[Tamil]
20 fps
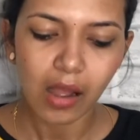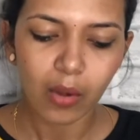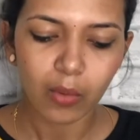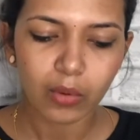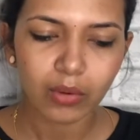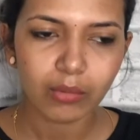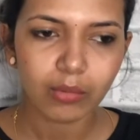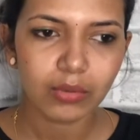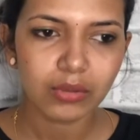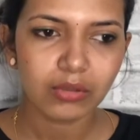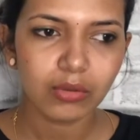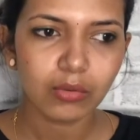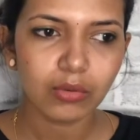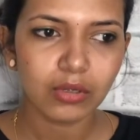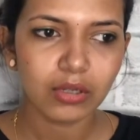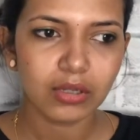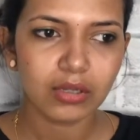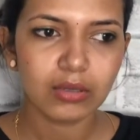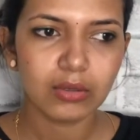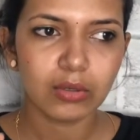அவங்க வந்து
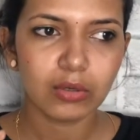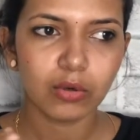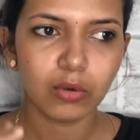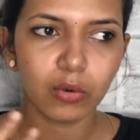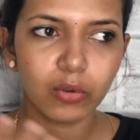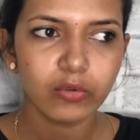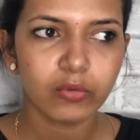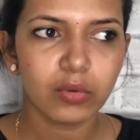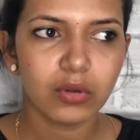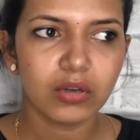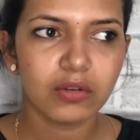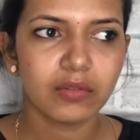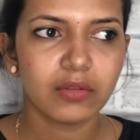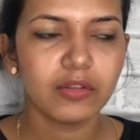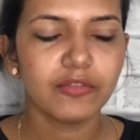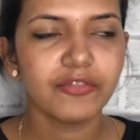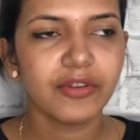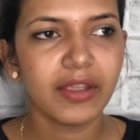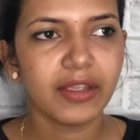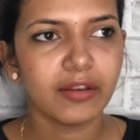அவங்க ரோஸ் வாட்டர்
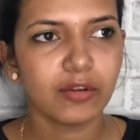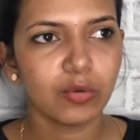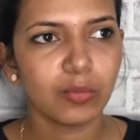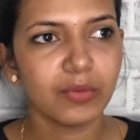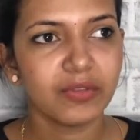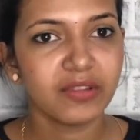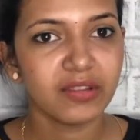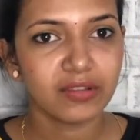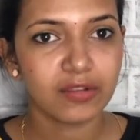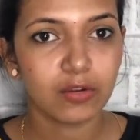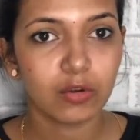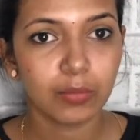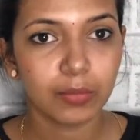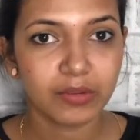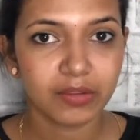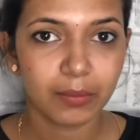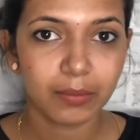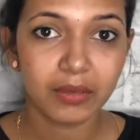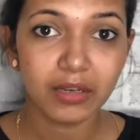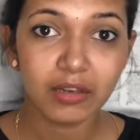வந்து ஃபைவ் ஹண்ட்ரட் ருபீஸ் சிக்ஸ் ஹண்ட்ரட்
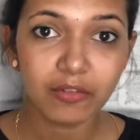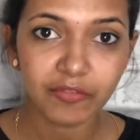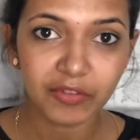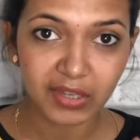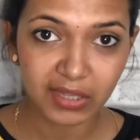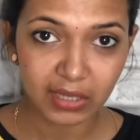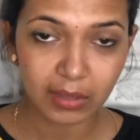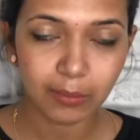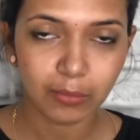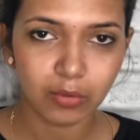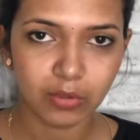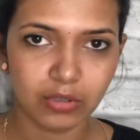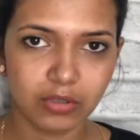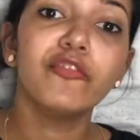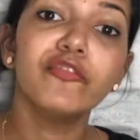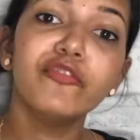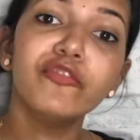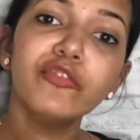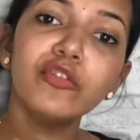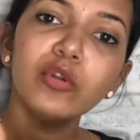ருபீஸ் அப்படின்னு விற்கும் போது
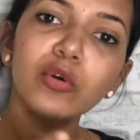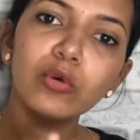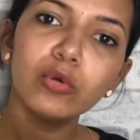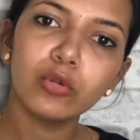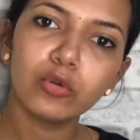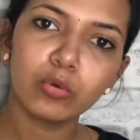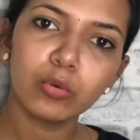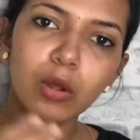அவ்வளோ